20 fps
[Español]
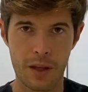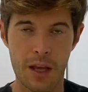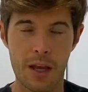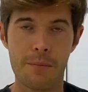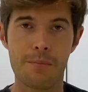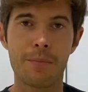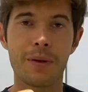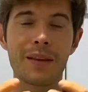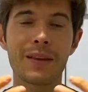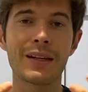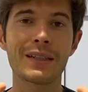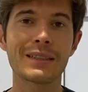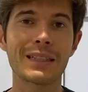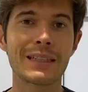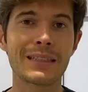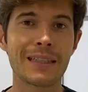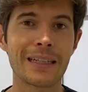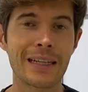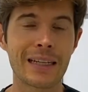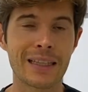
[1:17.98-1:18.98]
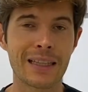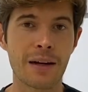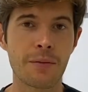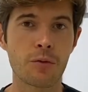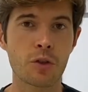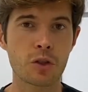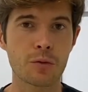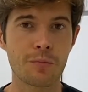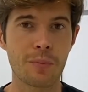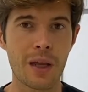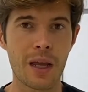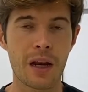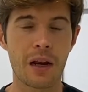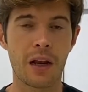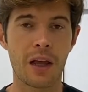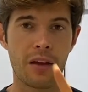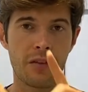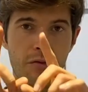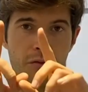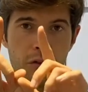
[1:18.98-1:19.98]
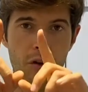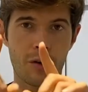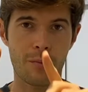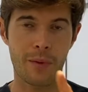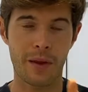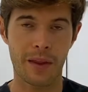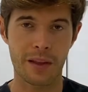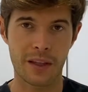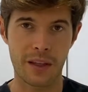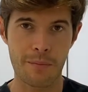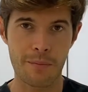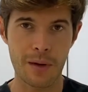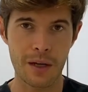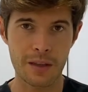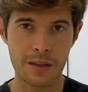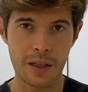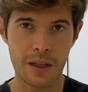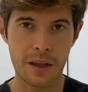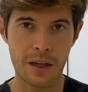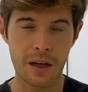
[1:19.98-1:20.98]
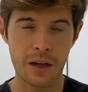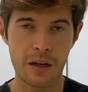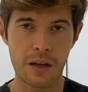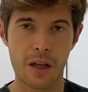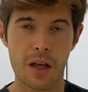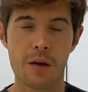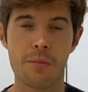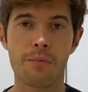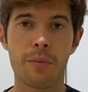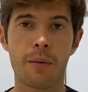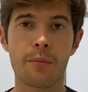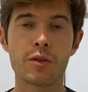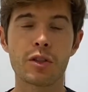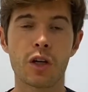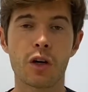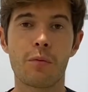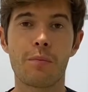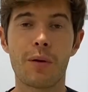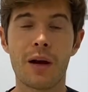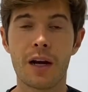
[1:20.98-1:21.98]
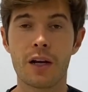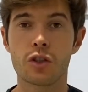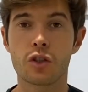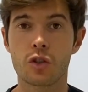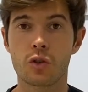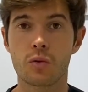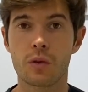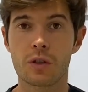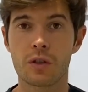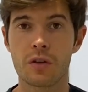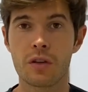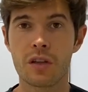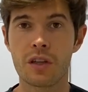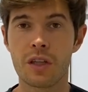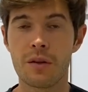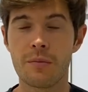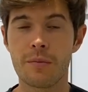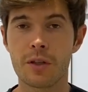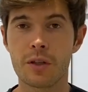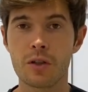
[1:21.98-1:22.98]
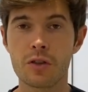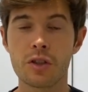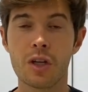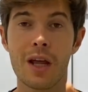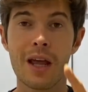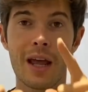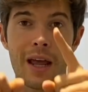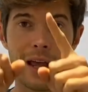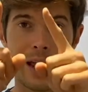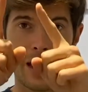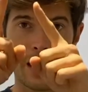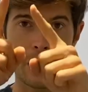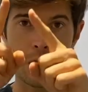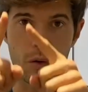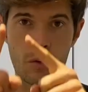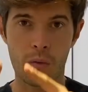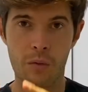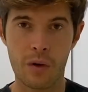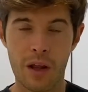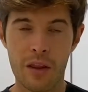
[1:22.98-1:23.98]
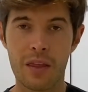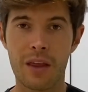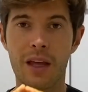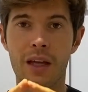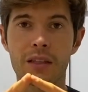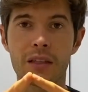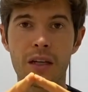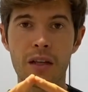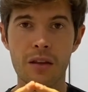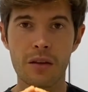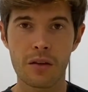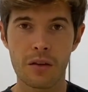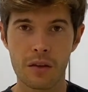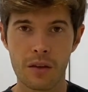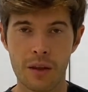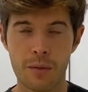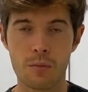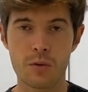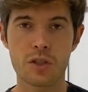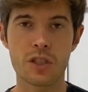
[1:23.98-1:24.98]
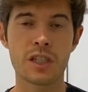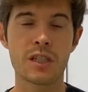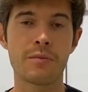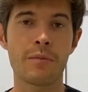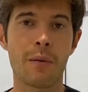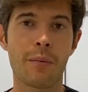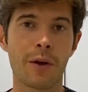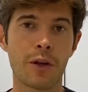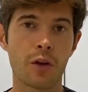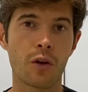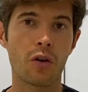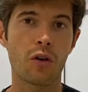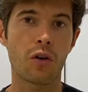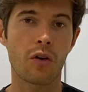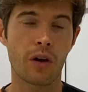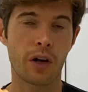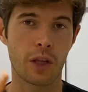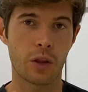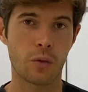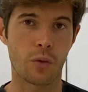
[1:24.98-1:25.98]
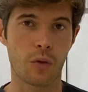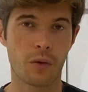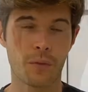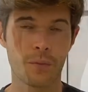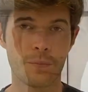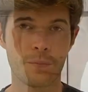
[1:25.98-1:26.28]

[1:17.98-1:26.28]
Mientras que si quitamos piel en forma de T invertida, vamos a acoplar esos 4 centímetros en una cicatriz de muchísima mayor longitud.